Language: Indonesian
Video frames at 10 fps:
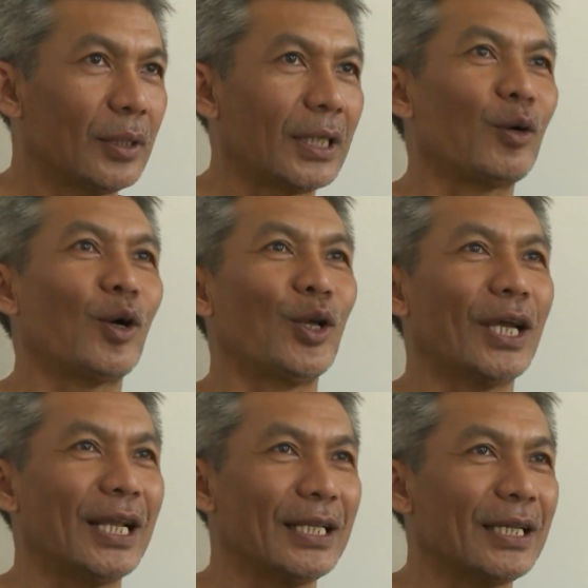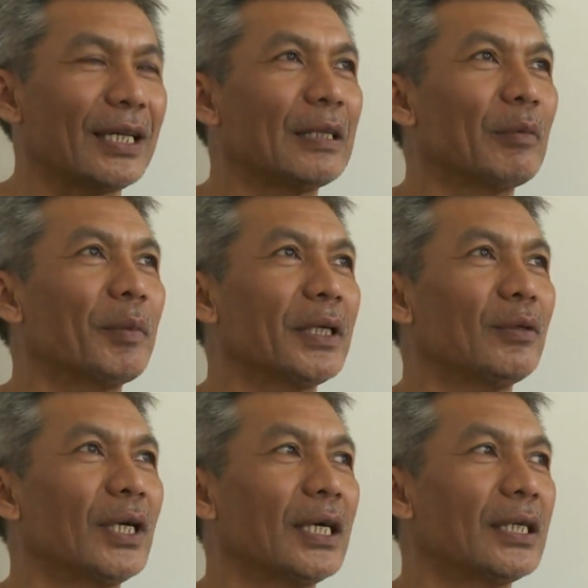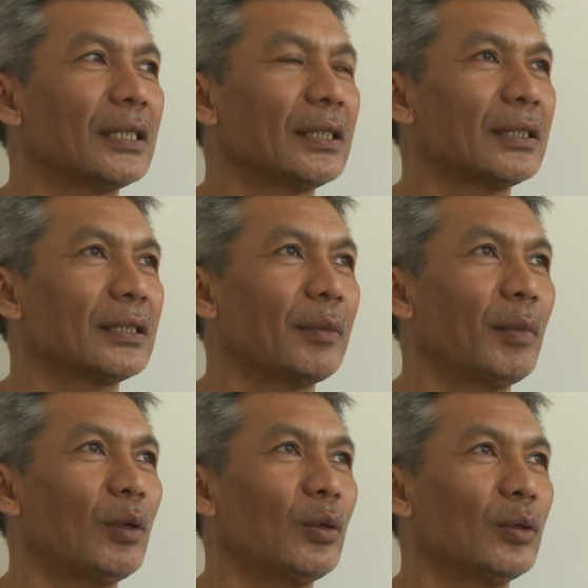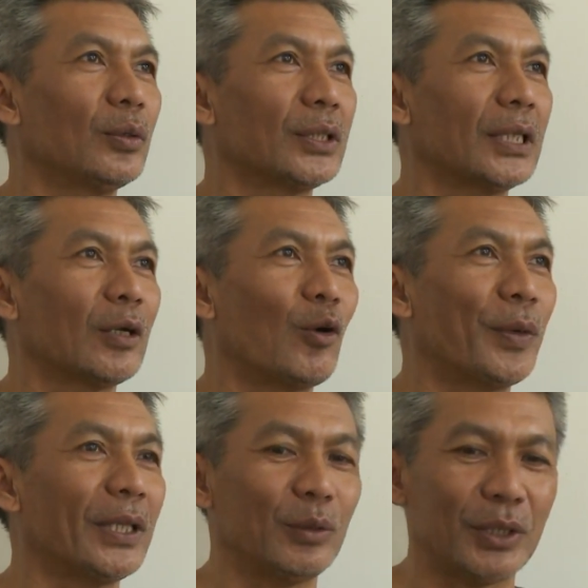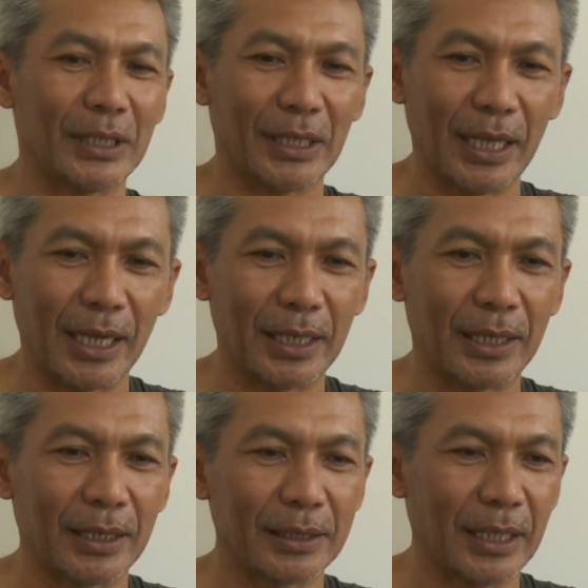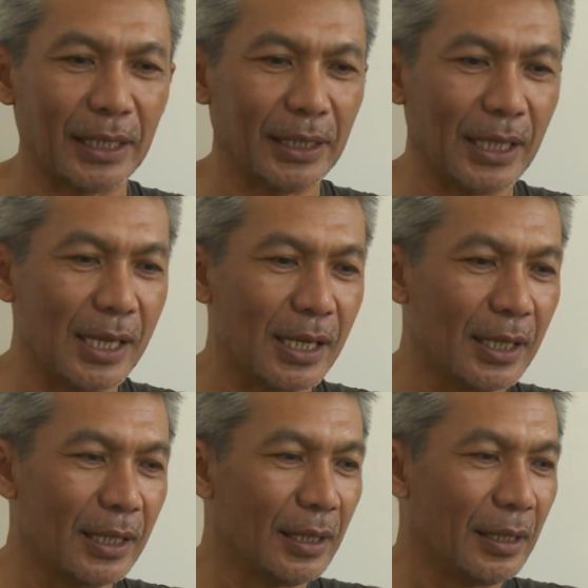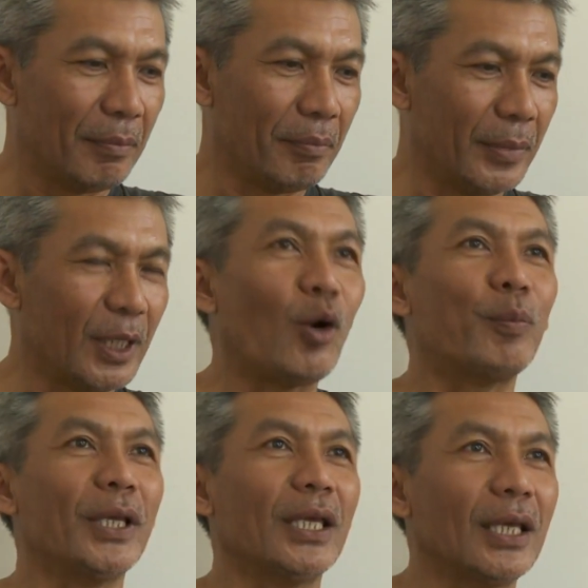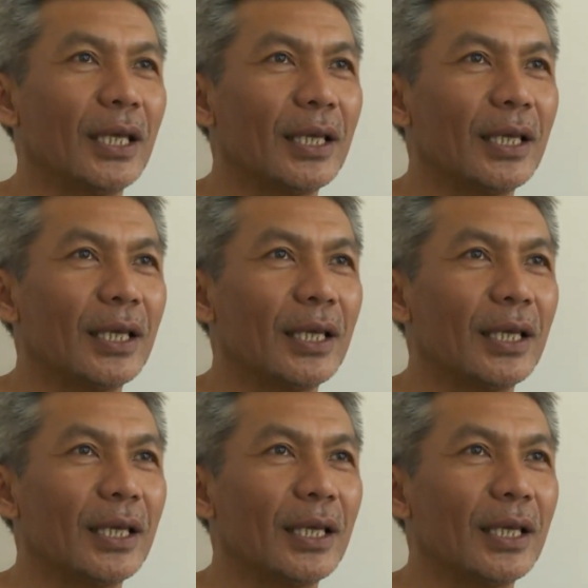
Nggak tahu kalau yang lainnya karena memang juga saya baru senang kopi itu setelah anak saya di kopi.